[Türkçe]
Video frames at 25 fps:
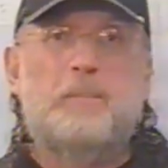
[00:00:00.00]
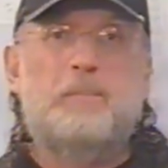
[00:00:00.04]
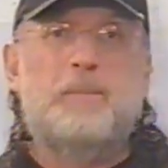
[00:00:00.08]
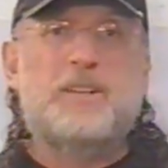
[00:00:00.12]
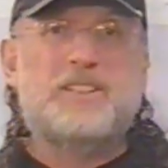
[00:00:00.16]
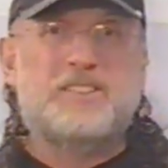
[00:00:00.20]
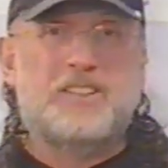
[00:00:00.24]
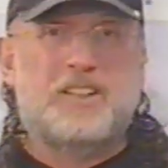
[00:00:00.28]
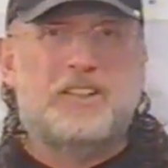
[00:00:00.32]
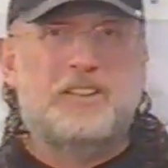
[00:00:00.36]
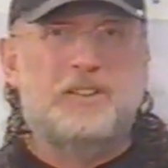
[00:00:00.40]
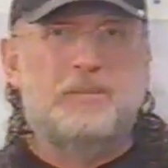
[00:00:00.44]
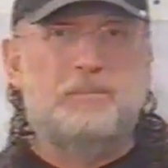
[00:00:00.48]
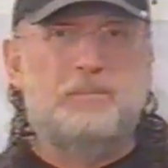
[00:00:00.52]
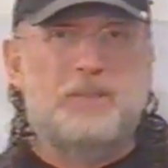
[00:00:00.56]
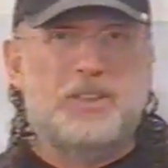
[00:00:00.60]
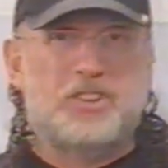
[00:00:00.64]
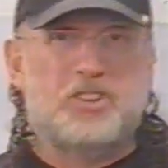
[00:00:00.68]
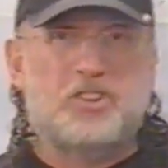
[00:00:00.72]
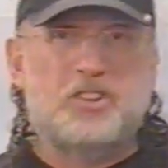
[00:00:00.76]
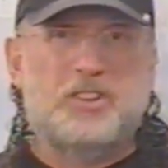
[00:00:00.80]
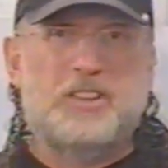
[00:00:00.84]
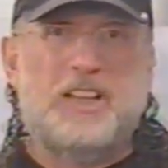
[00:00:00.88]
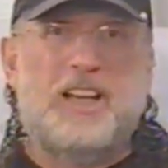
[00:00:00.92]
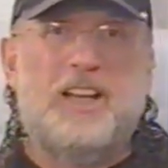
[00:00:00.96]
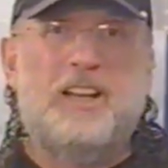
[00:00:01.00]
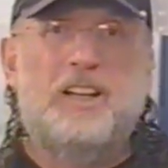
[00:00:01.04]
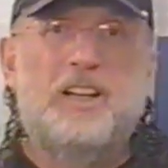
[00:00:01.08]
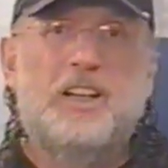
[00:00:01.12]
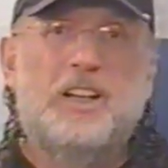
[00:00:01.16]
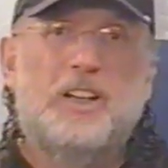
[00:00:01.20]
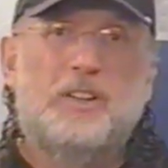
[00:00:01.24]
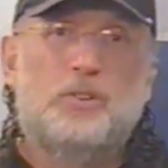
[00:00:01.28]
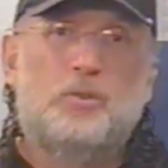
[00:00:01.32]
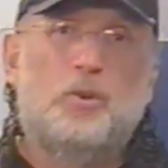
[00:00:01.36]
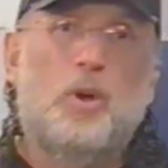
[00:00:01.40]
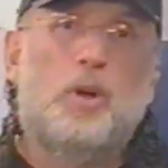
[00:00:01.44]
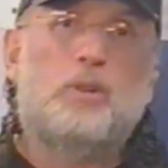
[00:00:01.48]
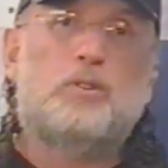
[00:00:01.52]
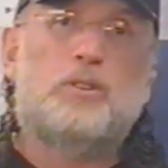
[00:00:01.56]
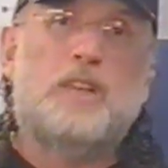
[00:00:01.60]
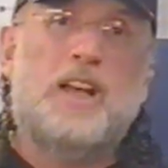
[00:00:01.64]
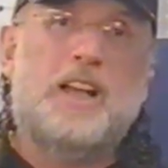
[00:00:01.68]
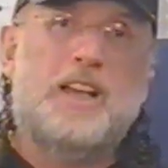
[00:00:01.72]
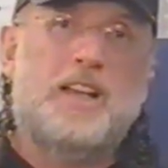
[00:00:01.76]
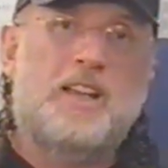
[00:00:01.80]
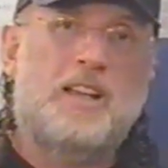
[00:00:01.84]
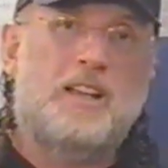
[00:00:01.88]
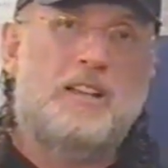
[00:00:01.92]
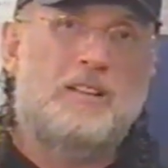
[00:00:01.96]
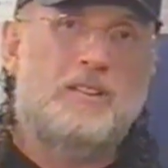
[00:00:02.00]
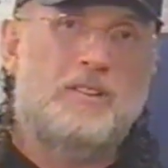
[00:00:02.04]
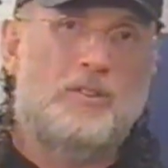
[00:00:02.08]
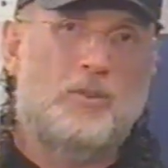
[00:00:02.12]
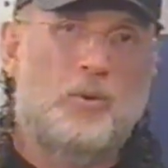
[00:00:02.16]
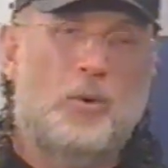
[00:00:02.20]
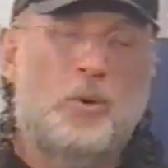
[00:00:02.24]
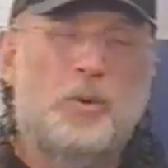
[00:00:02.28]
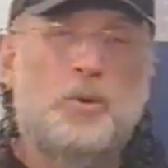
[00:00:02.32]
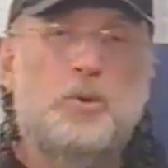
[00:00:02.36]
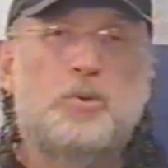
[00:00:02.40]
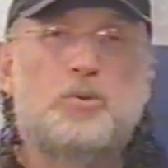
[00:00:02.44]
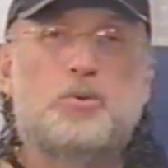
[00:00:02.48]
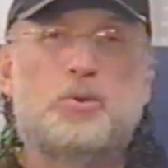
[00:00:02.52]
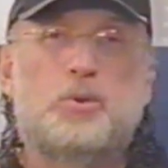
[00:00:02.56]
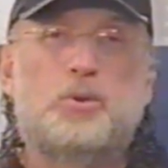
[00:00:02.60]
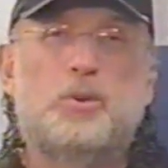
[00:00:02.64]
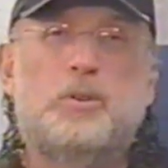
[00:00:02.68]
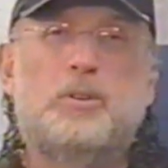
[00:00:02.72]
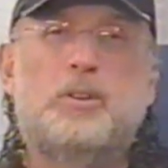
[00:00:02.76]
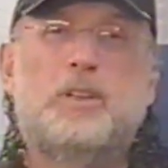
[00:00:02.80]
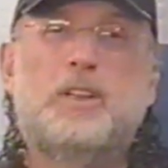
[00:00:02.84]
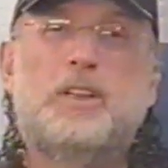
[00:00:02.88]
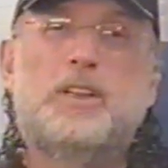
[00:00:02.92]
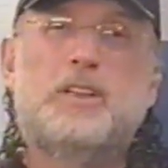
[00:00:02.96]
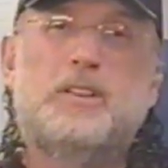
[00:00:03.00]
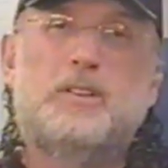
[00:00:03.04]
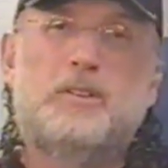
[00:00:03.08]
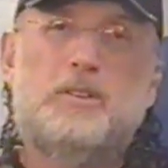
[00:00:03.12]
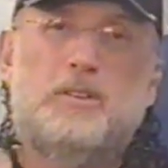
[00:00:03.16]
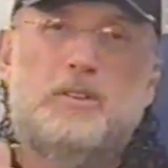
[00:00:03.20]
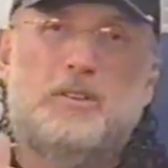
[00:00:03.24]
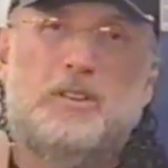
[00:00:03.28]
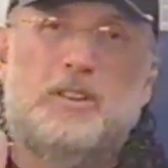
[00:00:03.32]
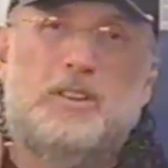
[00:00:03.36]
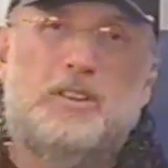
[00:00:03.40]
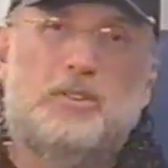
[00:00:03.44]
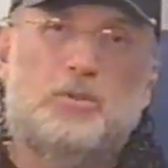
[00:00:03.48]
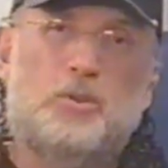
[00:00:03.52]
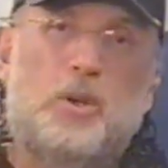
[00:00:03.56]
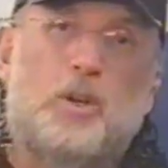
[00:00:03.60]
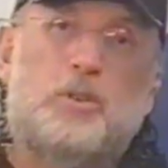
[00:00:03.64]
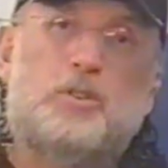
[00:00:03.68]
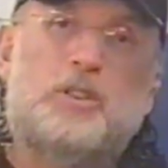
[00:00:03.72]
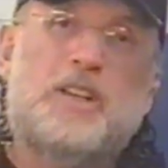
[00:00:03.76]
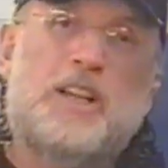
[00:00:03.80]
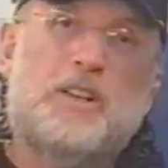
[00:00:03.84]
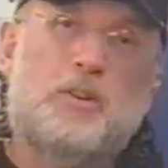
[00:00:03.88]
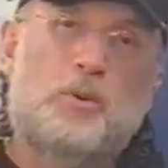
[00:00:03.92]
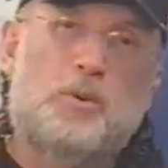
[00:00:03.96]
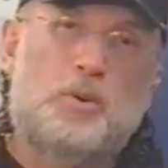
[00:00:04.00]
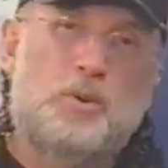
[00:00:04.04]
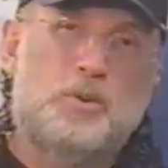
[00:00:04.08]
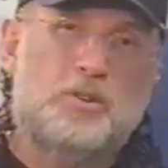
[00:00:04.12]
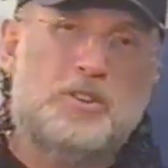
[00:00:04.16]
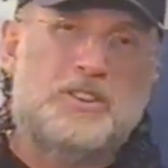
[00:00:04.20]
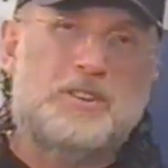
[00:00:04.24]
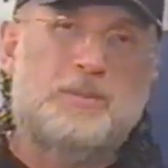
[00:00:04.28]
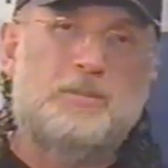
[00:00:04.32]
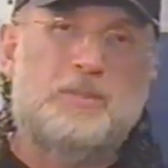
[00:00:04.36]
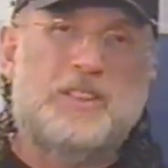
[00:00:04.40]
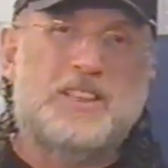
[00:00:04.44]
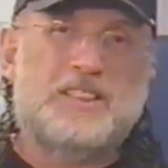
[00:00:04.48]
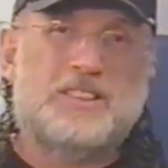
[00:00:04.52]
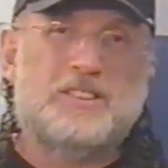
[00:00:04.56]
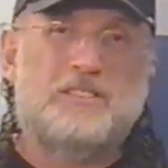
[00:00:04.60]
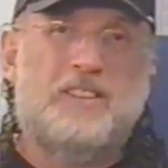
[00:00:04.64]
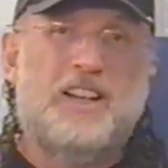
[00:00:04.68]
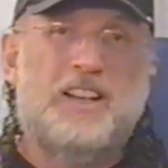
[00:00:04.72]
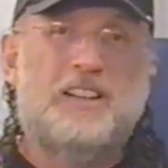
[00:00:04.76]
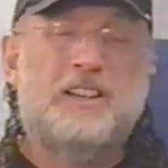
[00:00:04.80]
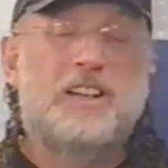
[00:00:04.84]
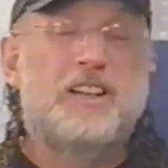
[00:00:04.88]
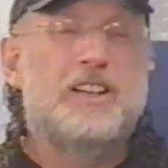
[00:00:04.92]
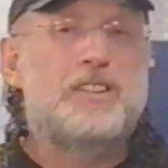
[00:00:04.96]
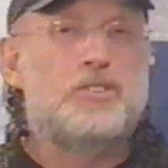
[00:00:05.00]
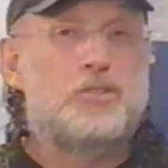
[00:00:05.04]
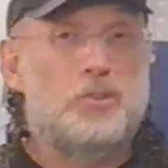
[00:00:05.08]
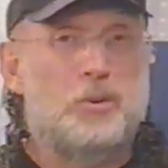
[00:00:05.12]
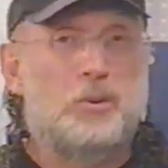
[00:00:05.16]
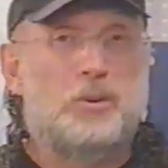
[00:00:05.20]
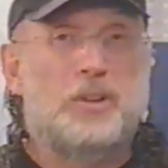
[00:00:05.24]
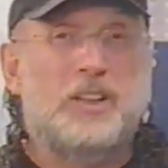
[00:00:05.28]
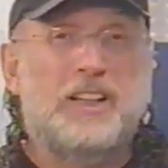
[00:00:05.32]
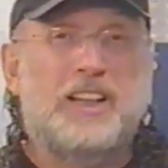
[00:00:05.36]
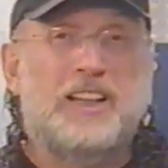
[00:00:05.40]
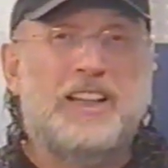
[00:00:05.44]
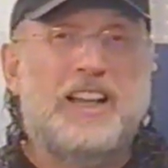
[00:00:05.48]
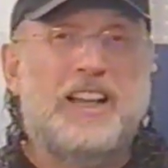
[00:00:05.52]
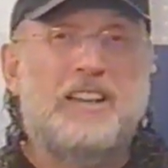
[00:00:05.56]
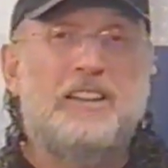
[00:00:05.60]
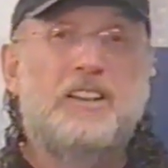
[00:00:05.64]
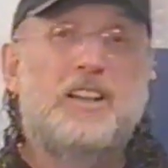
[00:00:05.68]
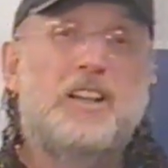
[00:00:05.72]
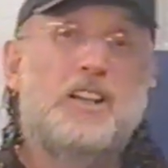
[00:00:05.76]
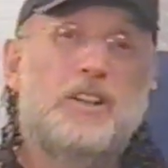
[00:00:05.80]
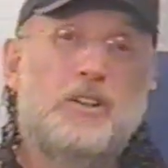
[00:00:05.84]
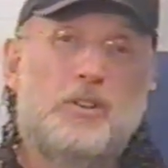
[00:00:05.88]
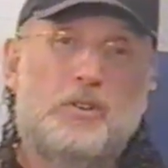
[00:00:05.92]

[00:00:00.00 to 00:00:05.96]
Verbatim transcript: Mezarının başında dört tane oyuncunun e, dört tane oyuncu simgesi var. Çünkü neden?